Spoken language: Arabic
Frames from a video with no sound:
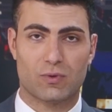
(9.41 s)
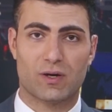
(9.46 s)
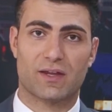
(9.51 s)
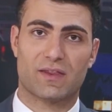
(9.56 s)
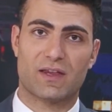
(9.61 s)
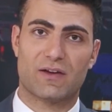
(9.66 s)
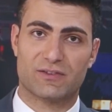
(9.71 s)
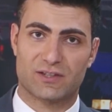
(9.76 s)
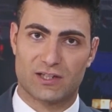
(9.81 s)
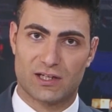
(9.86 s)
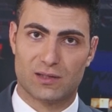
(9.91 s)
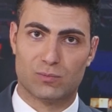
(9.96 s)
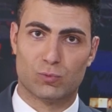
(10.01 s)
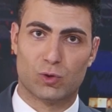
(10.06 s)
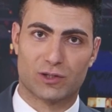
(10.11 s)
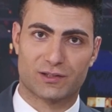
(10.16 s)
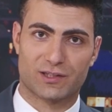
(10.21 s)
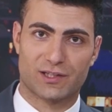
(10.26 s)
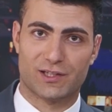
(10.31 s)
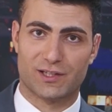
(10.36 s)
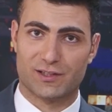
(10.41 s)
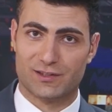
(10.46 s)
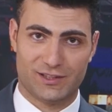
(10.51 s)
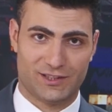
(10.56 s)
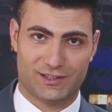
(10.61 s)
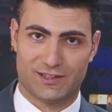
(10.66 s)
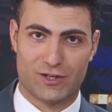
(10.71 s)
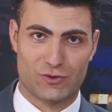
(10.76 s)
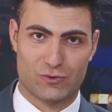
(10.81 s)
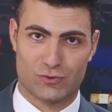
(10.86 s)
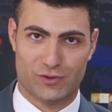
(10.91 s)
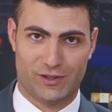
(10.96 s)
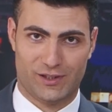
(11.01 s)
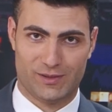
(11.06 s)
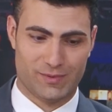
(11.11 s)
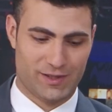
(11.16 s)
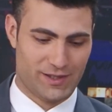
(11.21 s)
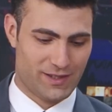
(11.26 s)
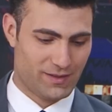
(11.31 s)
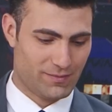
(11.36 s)
واضافه للمواطنين يحتاجون
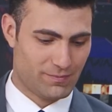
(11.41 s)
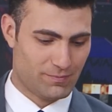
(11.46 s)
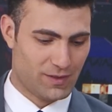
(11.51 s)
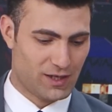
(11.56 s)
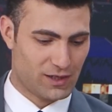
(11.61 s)
حمايه،